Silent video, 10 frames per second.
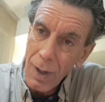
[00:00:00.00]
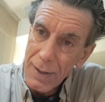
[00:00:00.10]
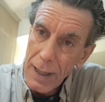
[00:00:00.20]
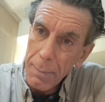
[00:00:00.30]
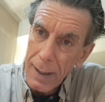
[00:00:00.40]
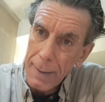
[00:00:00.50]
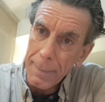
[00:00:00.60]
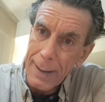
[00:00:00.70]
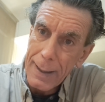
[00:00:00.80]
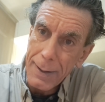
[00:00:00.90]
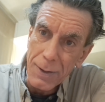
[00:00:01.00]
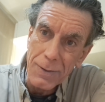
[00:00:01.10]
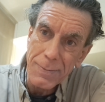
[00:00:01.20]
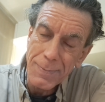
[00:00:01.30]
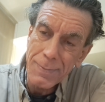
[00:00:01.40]
dal Barambani,
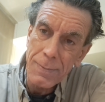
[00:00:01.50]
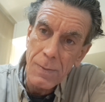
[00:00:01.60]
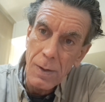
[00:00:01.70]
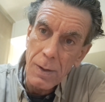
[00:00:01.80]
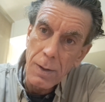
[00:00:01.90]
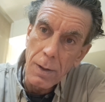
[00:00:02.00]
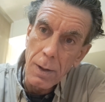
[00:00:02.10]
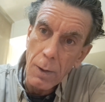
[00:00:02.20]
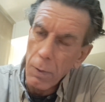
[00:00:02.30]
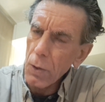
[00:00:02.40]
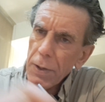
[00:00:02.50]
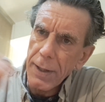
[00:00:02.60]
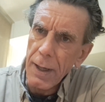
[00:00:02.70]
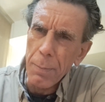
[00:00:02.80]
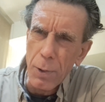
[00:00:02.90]
no? quello lì
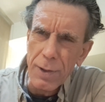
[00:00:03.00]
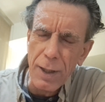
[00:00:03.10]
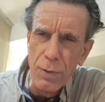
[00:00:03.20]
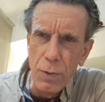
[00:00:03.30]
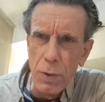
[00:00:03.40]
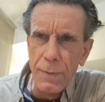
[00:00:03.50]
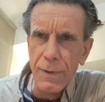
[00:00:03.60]
che ha portato